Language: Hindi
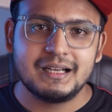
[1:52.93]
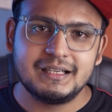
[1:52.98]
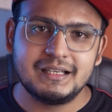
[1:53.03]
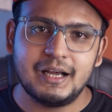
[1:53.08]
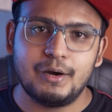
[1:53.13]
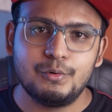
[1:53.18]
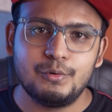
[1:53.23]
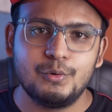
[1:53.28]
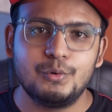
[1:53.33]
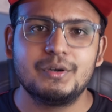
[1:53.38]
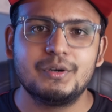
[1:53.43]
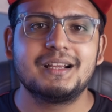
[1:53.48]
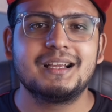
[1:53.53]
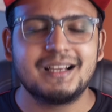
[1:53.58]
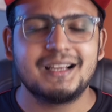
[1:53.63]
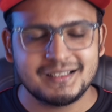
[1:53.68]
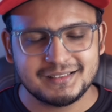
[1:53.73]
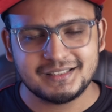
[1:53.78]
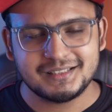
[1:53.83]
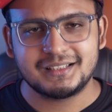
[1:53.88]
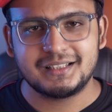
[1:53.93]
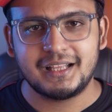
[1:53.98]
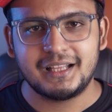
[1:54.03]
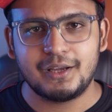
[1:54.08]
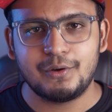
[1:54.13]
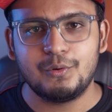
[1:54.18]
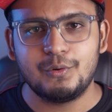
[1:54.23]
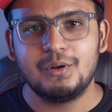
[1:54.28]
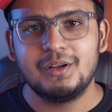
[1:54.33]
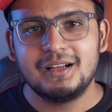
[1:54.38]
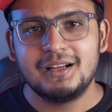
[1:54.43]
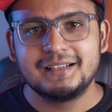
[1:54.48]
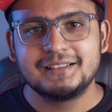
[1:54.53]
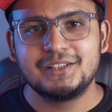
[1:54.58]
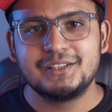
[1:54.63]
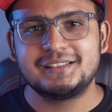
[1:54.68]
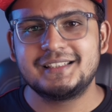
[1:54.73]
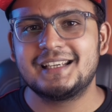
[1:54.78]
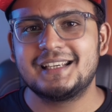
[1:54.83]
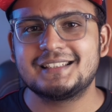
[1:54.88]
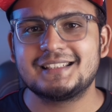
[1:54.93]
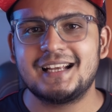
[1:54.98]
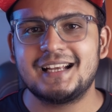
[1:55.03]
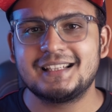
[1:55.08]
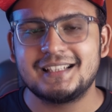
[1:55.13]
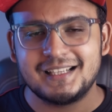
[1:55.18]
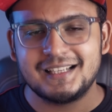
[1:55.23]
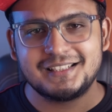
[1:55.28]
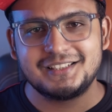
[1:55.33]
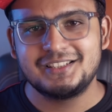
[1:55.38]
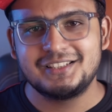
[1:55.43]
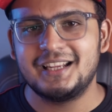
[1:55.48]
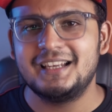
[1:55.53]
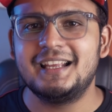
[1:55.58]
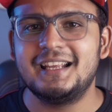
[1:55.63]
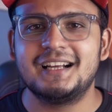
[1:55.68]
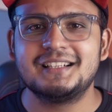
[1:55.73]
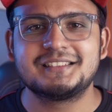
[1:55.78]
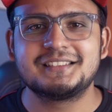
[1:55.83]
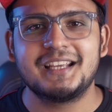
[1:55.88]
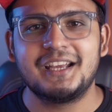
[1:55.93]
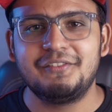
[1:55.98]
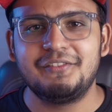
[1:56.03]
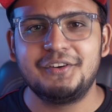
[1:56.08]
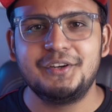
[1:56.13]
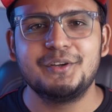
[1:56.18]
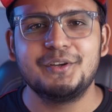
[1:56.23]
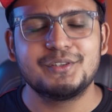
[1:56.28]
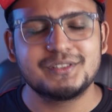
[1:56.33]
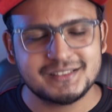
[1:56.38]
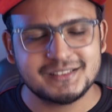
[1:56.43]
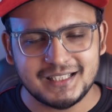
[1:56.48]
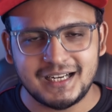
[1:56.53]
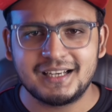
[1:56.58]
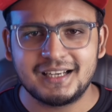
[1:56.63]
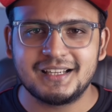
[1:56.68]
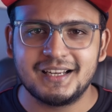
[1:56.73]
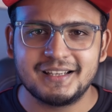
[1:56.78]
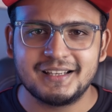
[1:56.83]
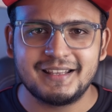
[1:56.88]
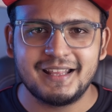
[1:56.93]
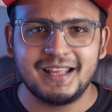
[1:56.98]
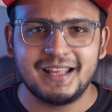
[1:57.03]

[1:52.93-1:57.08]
डाउनलोड कर सकते हो तो इसी के साथ चलिए आज का वीडियो स्टार्ट करते